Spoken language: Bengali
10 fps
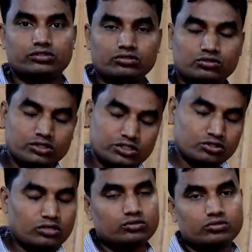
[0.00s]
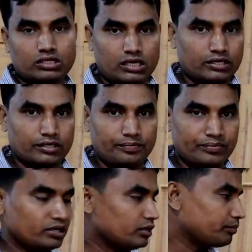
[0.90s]
নেই যদি আচ্ছা। শর্ত থাকে
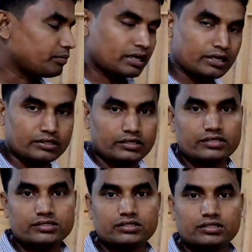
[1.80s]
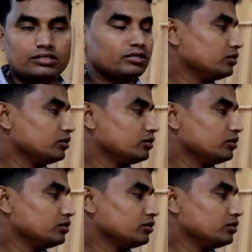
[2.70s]
পাকা দেড় ইঞ্চি